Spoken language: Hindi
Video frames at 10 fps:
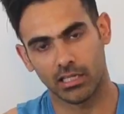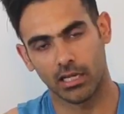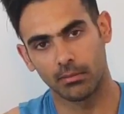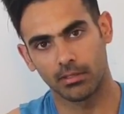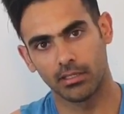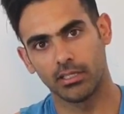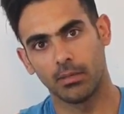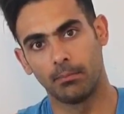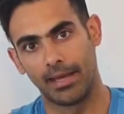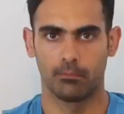सब्सक्राइब कीजिए
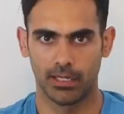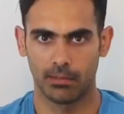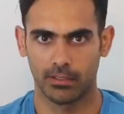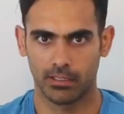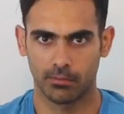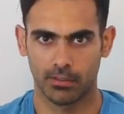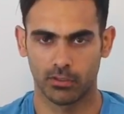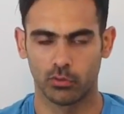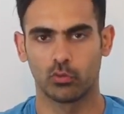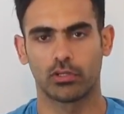बेल बटन पर
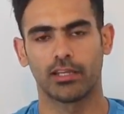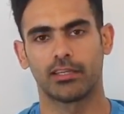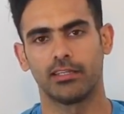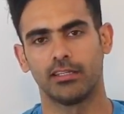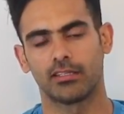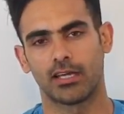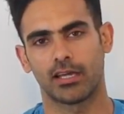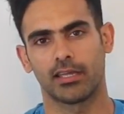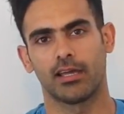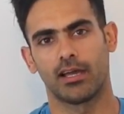जरूर क्लिक कीजिए
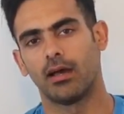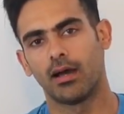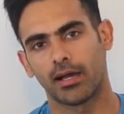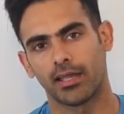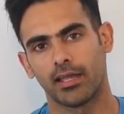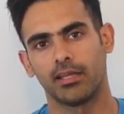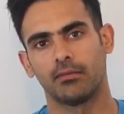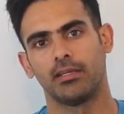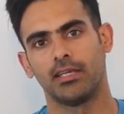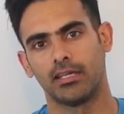ताकि आगे आने
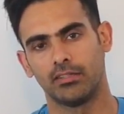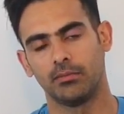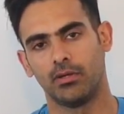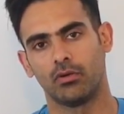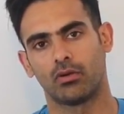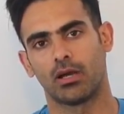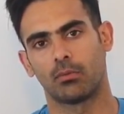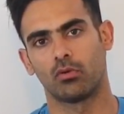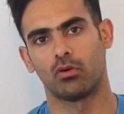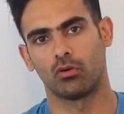वाली ऐसी वीडियो का
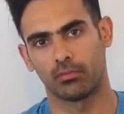आपको